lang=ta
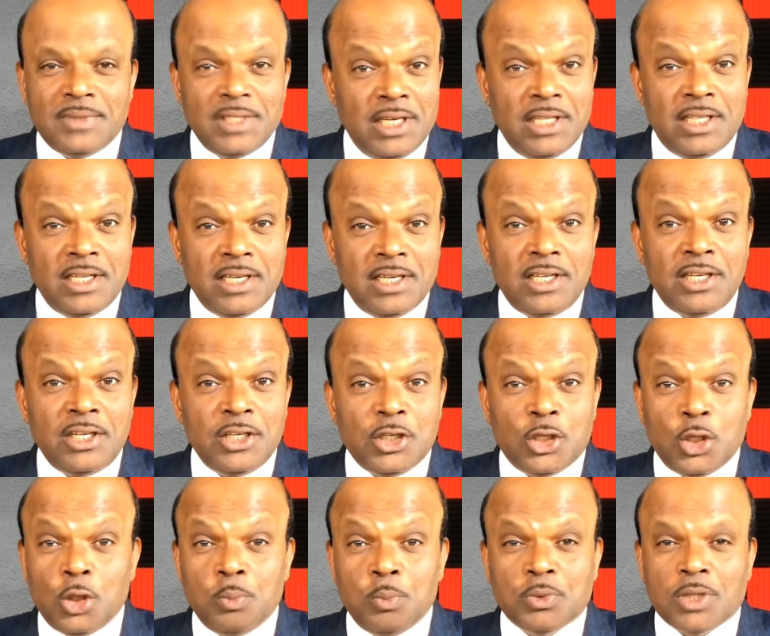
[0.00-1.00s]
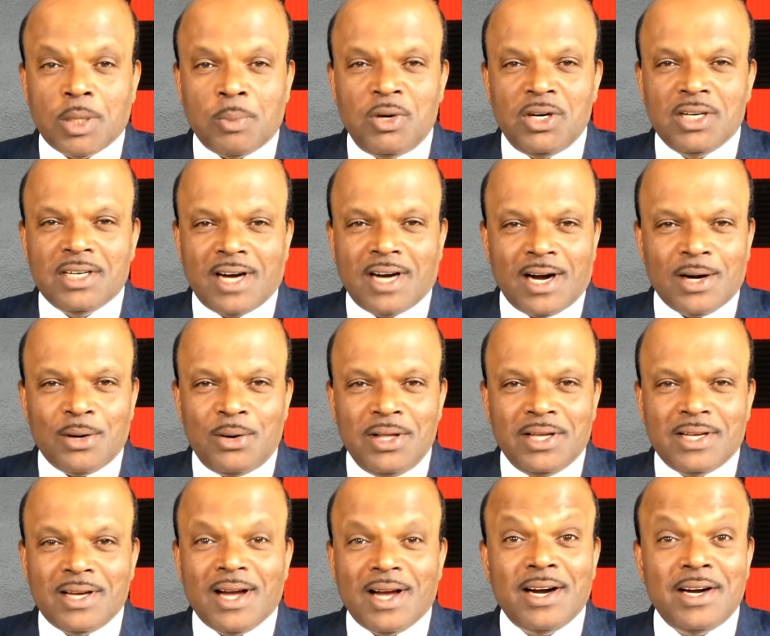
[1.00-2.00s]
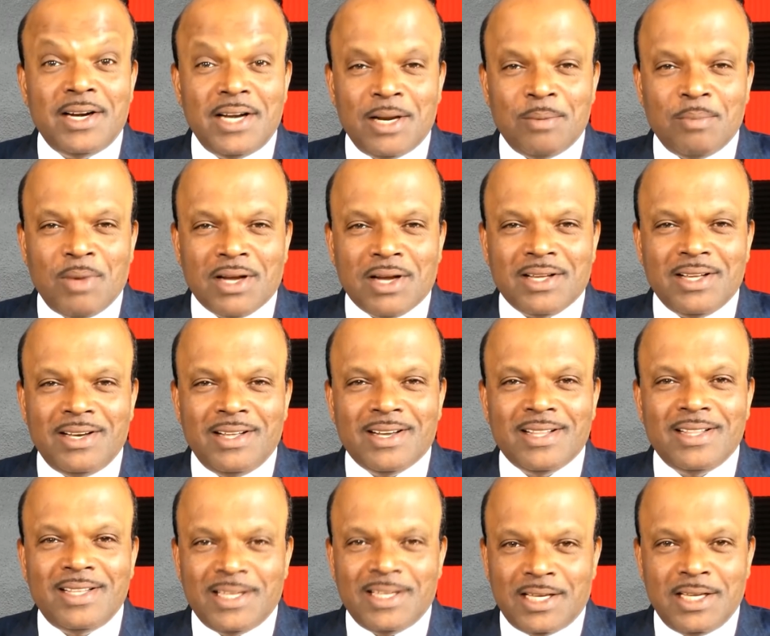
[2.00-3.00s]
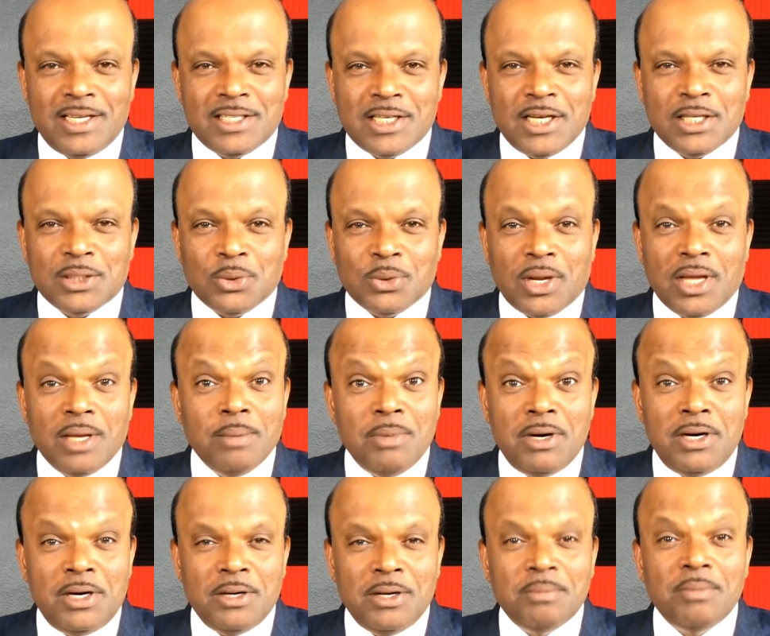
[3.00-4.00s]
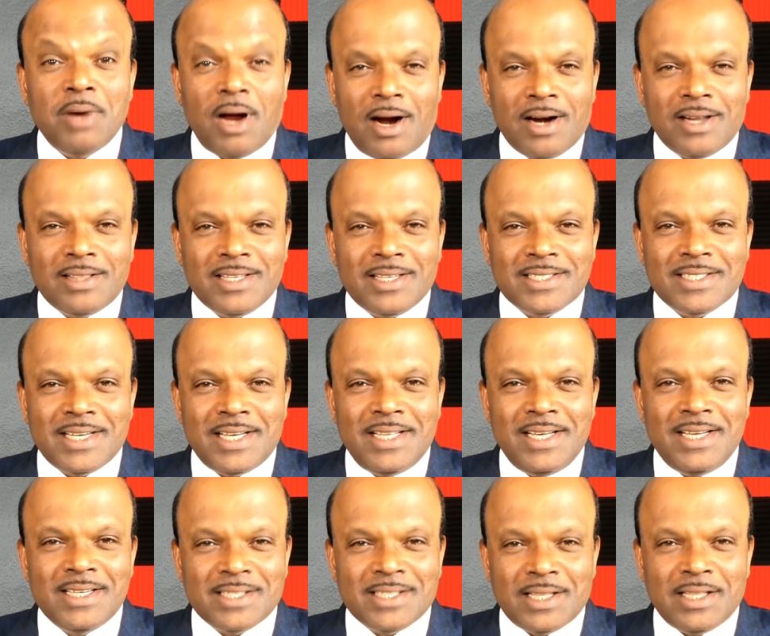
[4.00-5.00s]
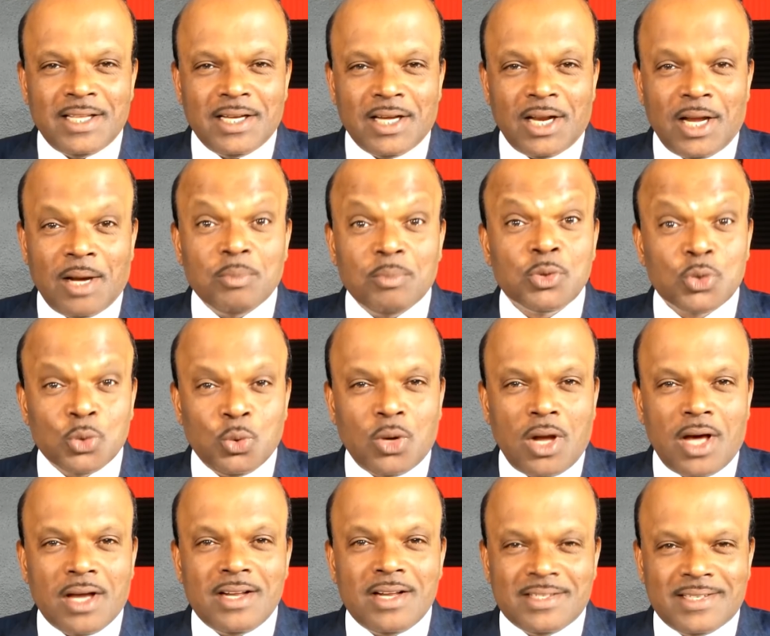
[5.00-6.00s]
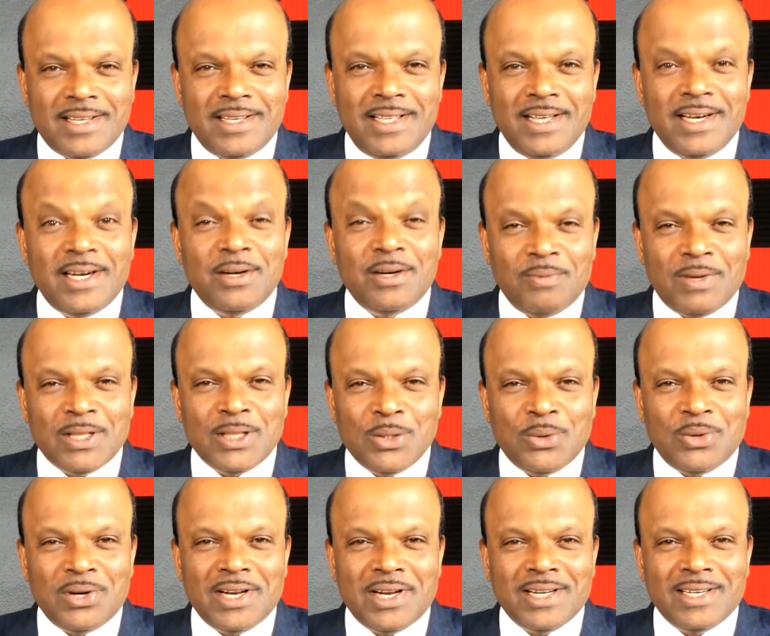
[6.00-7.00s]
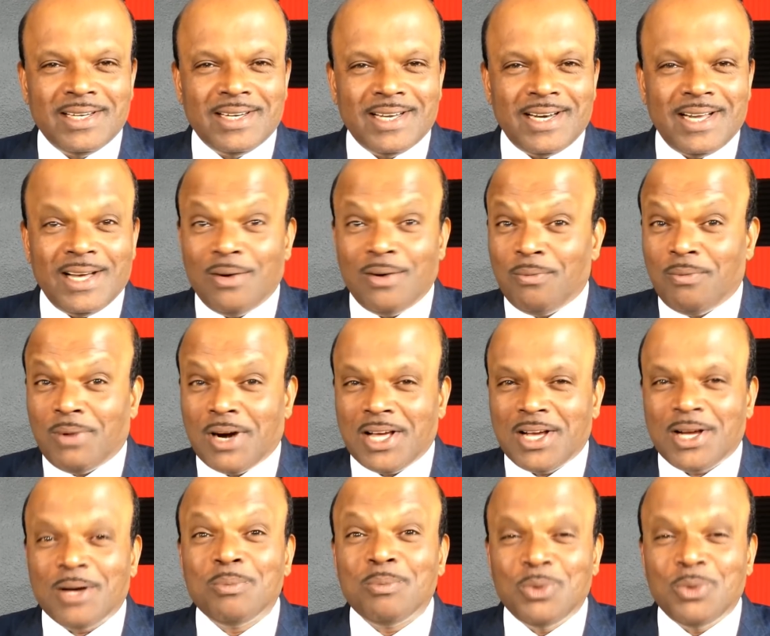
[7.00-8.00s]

இது டியூப் தமிழ் காணொளிக்காக டென்மார்க்கிலிருந்து கீசே துறை மீண்டும் அடுத்த செய்தியில் சந்திக்கலாம் சூடான செய்திகள் வந்து கொண்டிருக்கின்றன வணக்கம்